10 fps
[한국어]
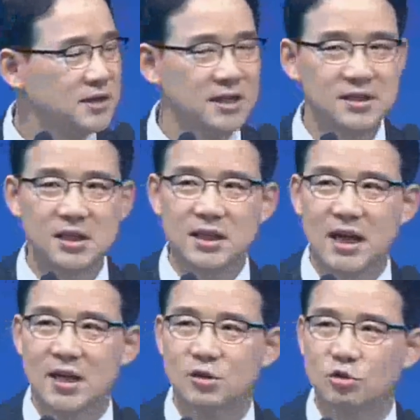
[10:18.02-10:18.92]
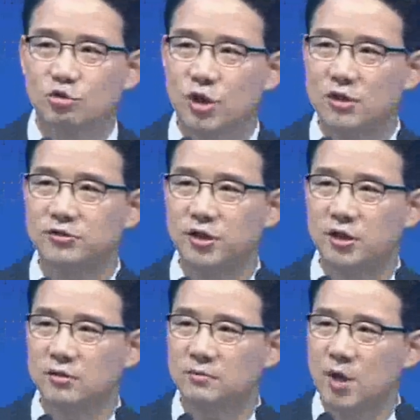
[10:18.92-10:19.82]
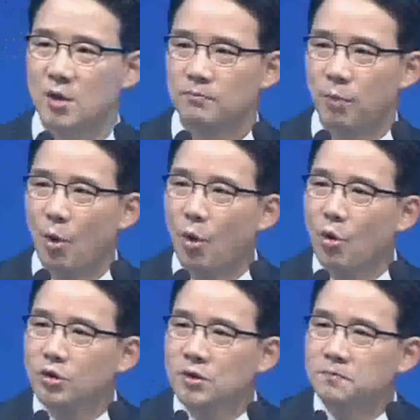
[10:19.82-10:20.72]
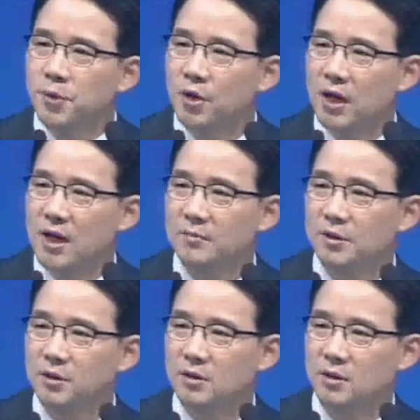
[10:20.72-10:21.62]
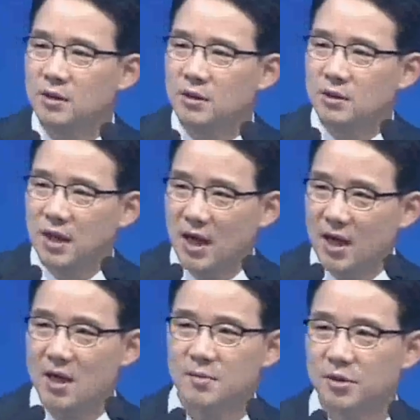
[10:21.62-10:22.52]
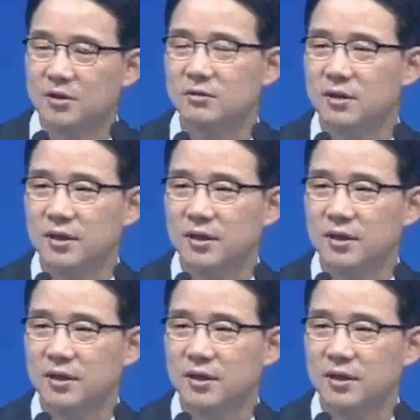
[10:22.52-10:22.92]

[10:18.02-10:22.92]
이 땅에서 누릴 수 있는 모든 편안함을 다 버린